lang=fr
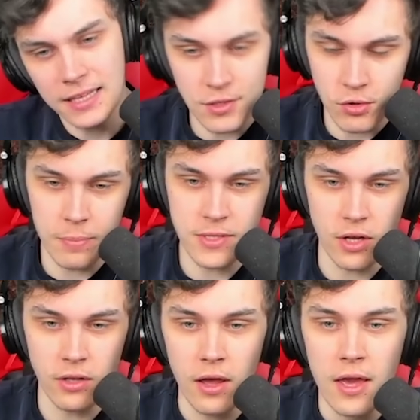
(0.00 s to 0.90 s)
question de
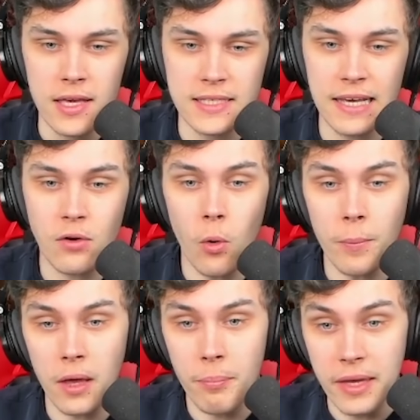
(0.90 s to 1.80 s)
l'épisode, c'est
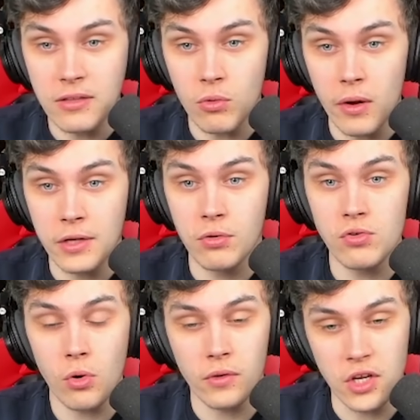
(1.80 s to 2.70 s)
combien paye-t-on la
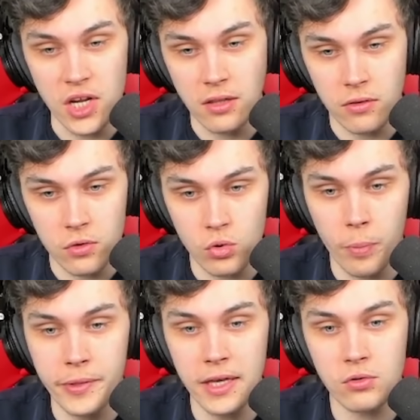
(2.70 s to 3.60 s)
culture qu'on achète sur
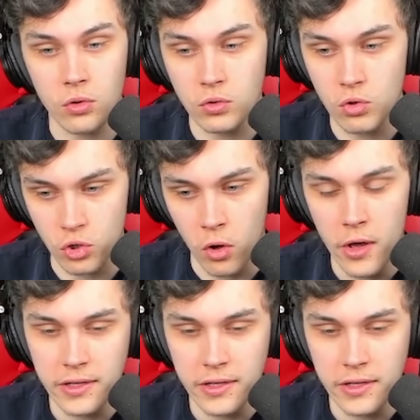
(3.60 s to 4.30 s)
pied sur ce champ,